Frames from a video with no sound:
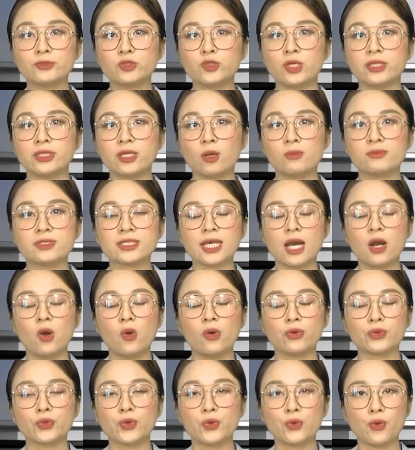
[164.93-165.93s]
truyền thông xã
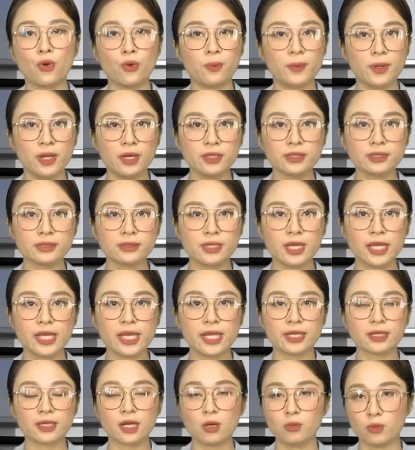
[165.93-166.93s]
hội Google Plus
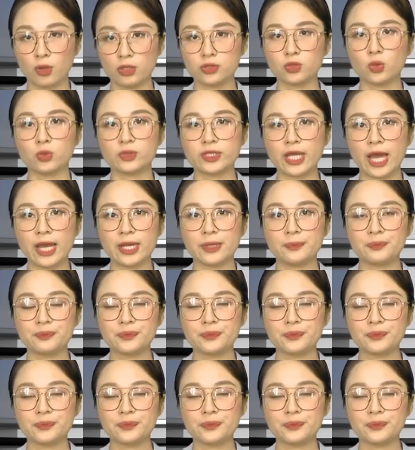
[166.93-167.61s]
hiện không còn tồn tại.